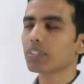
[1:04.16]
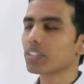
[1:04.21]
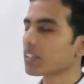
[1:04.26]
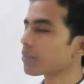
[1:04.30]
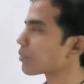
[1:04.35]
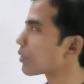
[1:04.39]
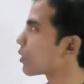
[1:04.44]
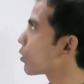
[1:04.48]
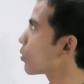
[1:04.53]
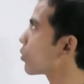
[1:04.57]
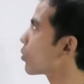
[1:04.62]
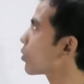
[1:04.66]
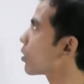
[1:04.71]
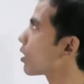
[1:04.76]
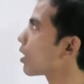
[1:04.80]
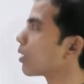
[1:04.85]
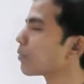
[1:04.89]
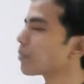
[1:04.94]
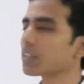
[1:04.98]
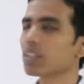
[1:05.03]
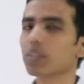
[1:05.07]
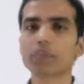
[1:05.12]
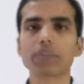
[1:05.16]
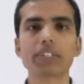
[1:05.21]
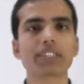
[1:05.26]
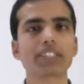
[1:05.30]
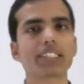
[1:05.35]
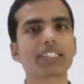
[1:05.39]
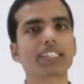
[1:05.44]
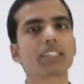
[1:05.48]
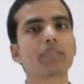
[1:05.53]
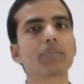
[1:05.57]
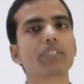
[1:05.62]
भी सब्सटीट्यूशन अभी
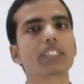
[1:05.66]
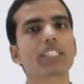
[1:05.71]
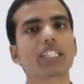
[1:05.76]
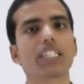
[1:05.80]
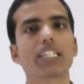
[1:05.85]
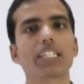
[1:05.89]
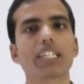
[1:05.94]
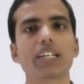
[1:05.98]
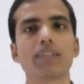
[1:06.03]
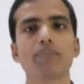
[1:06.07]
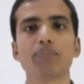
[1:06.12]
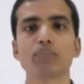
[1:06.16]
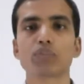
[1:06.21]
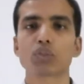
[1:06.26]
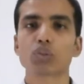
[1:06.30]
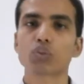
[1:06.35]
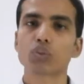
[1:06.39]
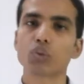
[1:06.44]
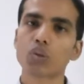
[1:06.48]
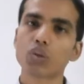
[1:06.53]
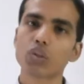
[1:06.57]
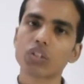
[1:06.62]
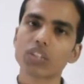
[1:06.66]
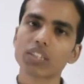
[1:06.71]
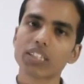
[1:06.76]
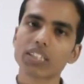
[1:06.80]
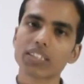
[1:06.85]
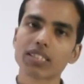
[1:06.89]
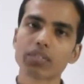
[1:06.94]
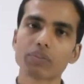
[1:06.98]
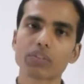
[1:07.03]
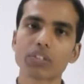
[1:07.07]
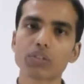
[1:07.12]
डिफ्रेंसिएशन में चलेगा तो दोनों जगह
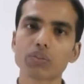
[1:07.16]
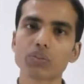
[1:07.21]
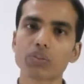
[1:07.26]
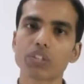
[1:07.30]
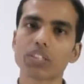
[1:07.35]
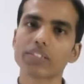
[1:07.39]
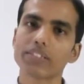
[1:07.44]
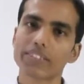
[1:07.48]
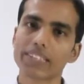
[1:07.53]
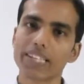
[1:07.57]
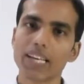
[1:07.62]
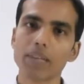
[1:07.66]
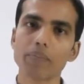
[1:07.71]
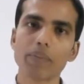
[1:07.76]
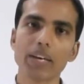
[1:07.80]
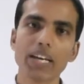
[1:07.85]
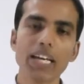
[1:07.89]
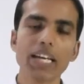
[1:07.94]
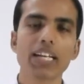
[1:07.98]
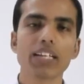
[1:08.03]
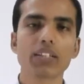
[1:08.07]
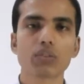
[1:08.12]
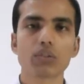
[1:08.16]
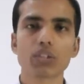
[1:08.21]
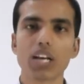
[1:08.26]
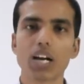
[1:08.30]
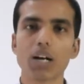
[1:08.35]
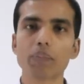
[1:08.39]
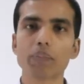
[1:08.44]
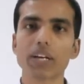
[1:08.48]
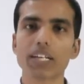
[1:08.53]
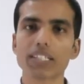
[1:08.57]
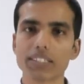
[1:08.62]
सब्सटीट्यूशन सेम है तो
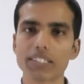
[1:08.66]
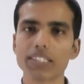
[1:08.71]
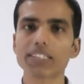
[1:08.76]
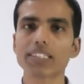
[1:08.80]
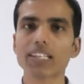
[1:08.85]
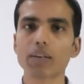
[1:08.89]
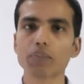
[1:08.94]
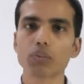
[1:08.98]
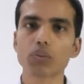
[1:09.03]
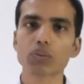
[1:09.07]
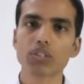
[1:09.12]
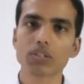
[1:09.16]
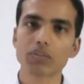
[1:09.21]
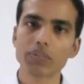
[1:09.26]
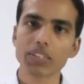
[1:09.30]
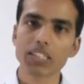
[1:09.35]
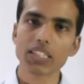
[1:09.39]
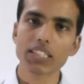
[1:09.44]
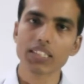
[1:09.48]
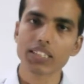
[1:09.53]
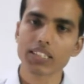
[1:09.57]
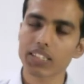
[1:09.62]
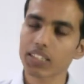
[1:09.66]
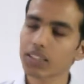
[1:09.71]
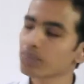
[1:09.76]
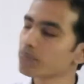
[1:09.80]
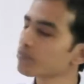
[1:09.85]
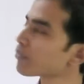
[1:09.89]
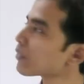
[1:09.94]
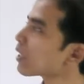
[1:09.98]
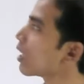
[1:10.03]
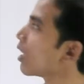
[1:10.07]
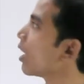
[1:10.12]
यहाँ पे अच्छे से आप लोग समझ लीजिए
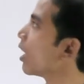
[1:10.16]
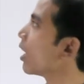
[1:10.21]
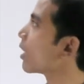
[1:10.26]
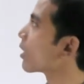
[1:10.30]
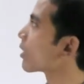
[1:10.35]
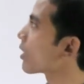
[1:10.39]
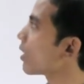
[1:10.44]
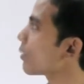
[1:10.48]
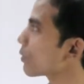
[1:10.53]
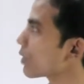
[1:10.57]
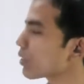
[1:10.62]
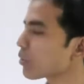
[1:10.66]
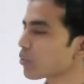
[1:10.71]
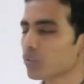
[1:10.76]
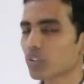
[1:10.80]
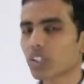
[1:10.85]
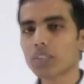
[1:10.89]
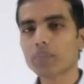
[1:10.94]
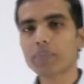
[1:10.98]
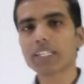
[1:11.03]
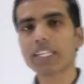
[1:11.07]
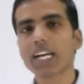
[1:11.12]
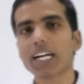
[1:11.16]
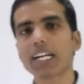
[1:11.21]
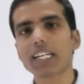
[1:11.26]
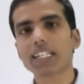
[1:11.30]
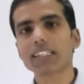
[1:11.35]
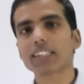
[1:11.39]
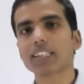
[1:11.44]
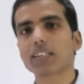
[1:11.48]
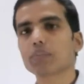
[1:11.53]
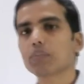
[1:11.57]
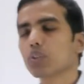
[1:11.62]
सब्सटीट्यूशन में क्या
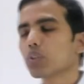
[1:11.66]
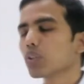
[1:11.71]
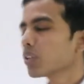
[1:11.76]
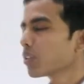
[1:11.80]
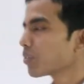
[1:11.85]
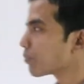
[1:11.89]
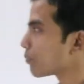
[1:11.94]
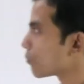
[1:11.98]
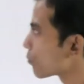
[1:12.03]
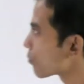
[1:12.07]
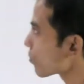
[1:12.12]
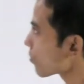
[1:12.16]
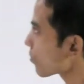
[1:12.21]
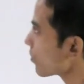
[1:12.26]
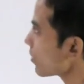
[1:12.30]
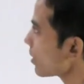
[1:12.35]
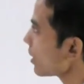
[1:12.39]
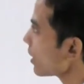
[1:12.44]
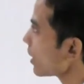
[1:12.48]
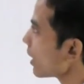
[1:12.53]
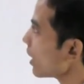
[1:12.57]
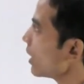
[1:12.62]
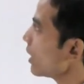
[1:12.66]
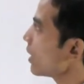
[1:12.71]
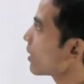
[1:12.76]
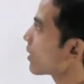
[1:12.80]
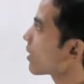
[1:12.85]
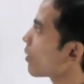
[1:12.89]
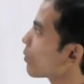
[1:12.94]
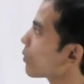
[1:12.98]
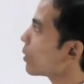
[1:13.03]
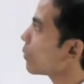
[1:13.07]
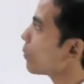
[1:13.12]
करते हैं हम लोग
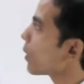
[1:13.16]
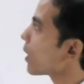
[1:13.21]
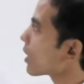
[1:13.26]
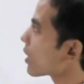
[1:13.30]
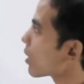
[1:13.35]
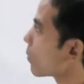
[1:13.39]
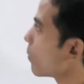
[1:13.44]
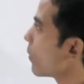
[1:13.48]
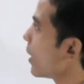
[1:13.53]
सबसे फर्स्ट